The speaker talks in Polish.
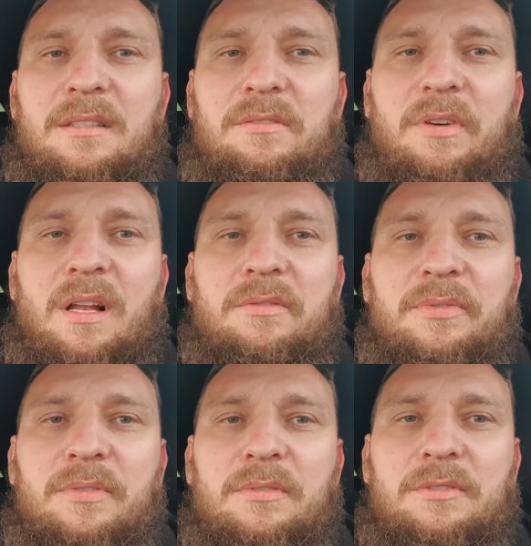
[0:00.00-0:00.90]

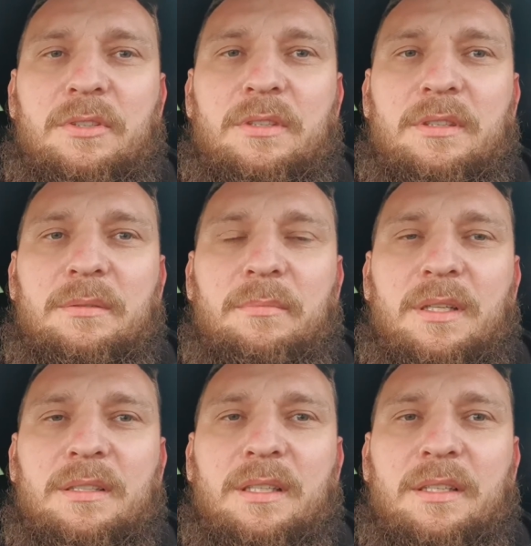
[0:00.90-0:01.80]
valve, czyli
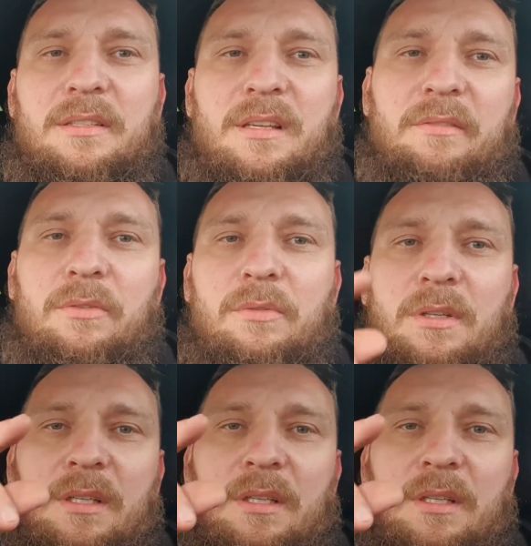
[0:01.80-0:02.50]
ma taki zawór,